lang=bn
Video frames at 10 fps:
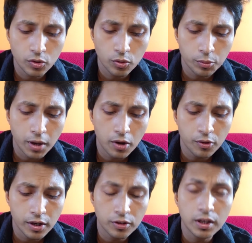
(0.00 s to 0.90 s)
ওর মাও
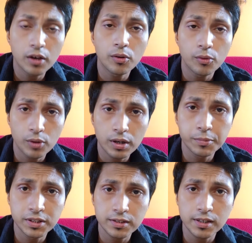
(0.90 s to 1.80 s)
এই কথা ওর
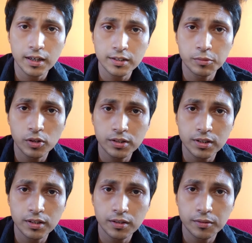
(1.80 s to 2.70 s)
মিসেসের কাছে বলেছে
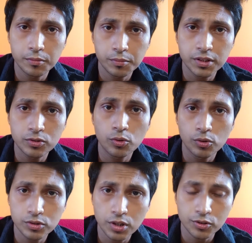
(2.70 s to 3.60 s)
মিন্স ওর
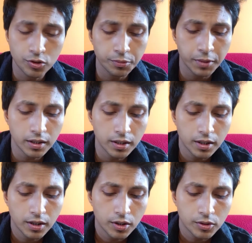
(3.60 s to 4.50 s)
শাশুড়ি মা
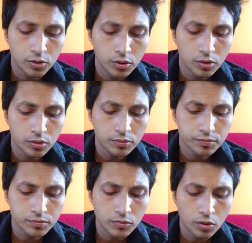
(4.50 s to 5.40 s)
তো
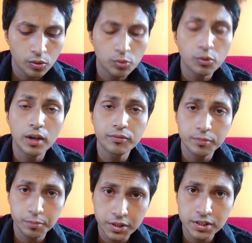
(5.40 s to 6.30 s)
ওর ওয়াইফ
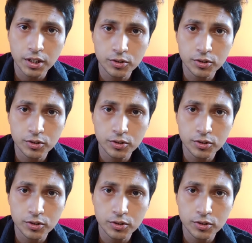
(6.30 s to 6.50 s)
বিশ্বাস